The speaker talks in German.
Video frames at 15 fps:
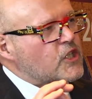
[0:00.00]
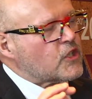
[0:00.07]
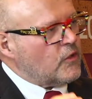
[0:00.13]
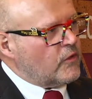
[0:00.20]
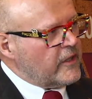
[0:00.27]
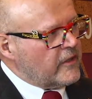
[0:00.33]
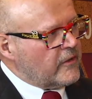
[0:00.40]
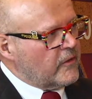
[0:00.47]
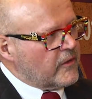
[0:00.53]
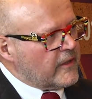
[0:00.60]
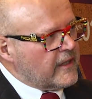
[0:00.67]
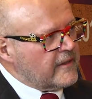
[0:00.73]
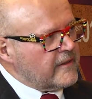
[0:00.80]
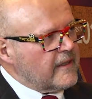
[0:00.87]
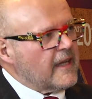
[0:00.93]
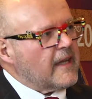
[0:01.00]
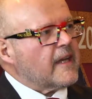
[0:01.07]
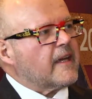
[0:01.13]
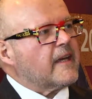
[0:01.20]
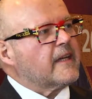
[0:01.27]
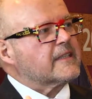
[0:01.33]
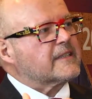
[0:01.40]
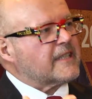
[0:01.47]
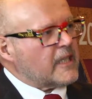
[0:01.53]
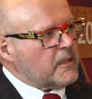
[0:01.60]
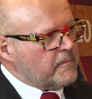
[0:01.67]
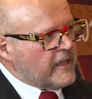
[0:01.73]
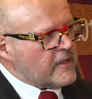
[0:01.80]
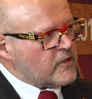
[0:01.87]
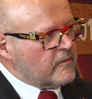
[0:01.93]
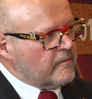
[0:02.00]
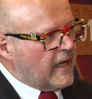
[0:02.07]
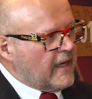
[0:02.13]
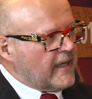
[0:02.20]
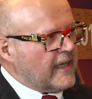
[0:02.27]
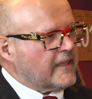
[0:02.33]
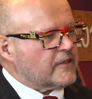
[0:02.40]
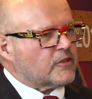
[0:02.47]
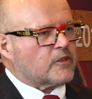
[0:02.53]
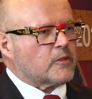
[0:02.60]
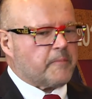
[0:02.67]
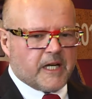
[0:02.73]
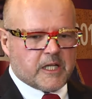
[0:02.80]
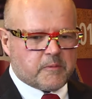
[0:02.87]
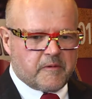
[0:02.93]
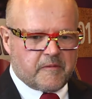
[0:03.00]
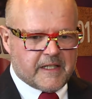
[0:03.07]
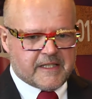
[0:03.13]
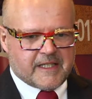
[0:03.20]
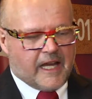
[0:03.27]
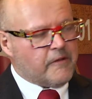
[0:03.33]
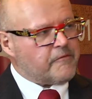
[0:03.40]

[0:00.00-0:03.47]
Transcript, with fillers: Steuerungen äh, sichtbar zu machen. Also zum Beispiel, wenn Sie